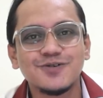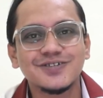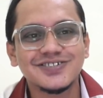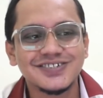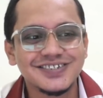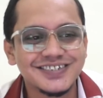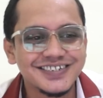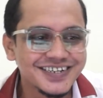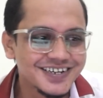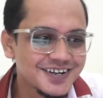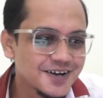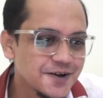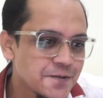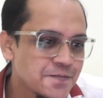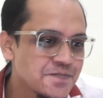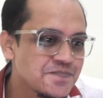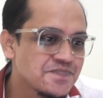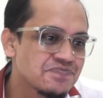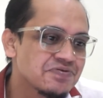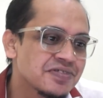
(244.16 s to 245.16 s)
कुछ
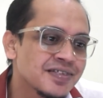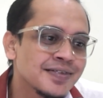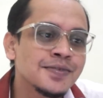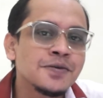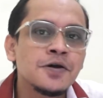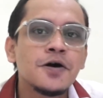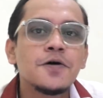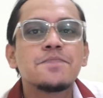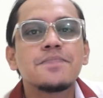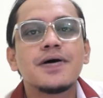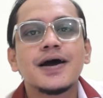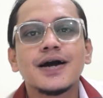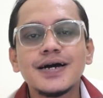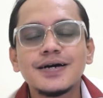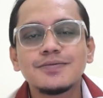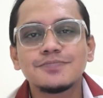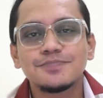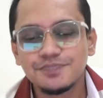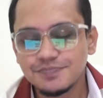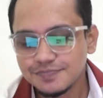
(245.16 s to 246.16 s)
और मैं
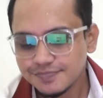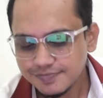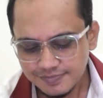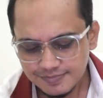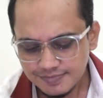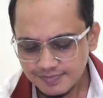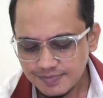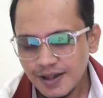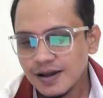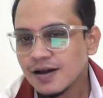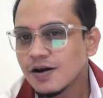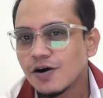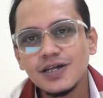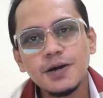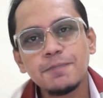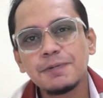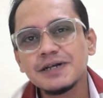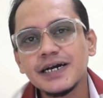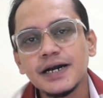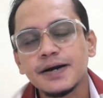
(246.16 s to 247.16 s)
कहा
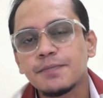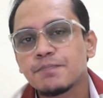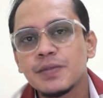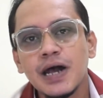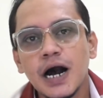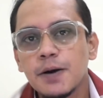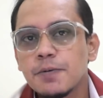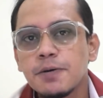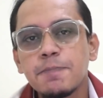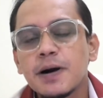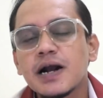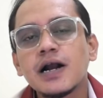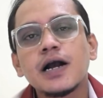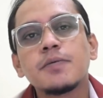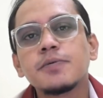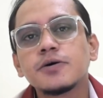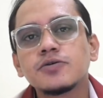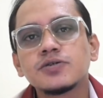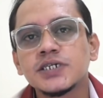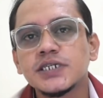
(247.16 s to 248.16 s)
ये पता है अभी पक्का
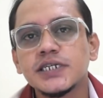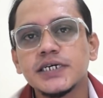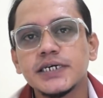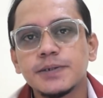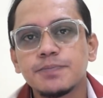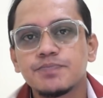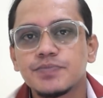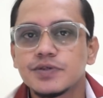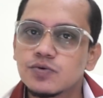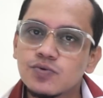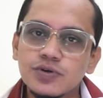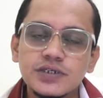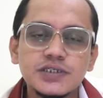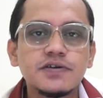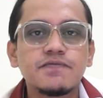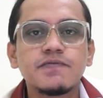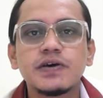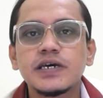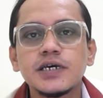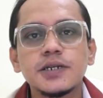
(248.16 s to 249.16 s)
भी कुछ नहीं है क्योंकि
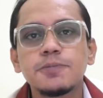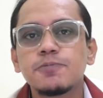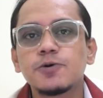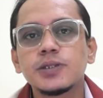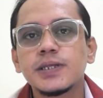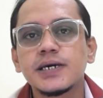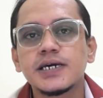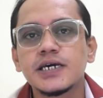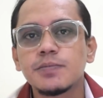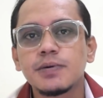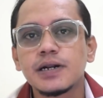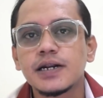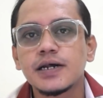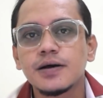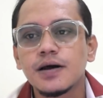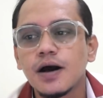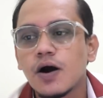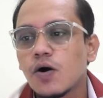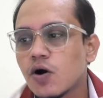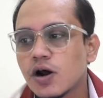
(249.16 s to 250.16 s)
सिर्फ एक ही रिपोर्ट देखी है मैंने
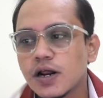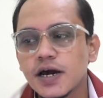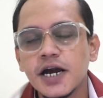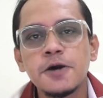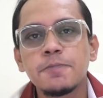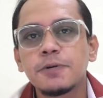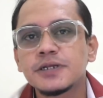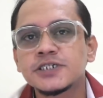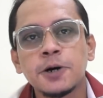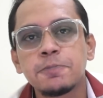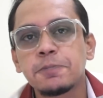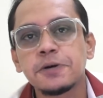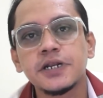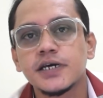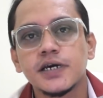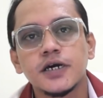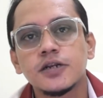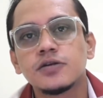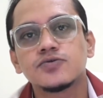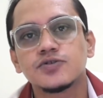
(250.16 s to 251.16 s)
और कहीं पर छपी
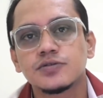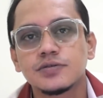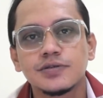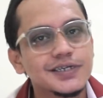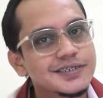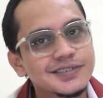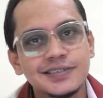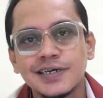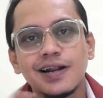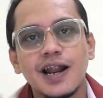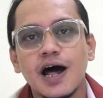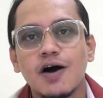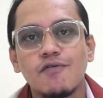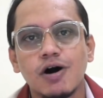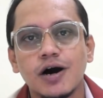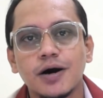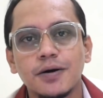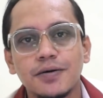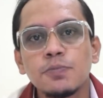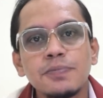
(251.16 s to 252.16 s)
नहीं है न्यूज़ इसके
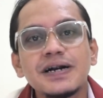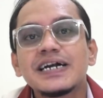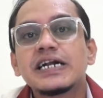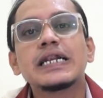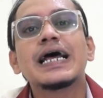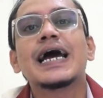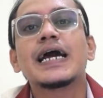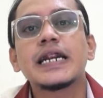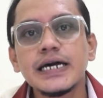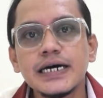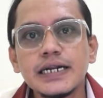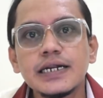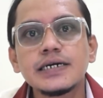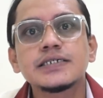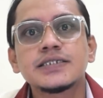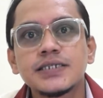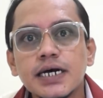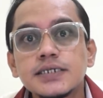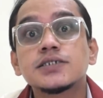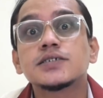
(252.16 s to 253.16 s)
अलावा तो मैं डिनाई नहीं कर रहा
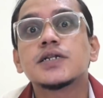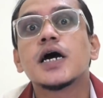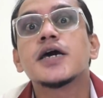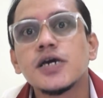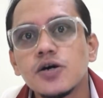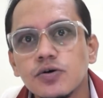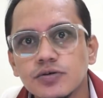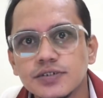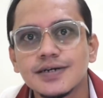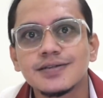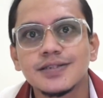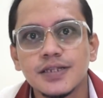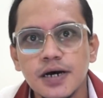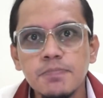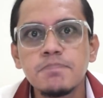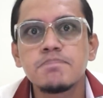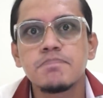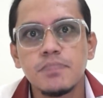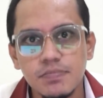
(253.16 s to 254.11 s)
कि सच नहीं हो सकता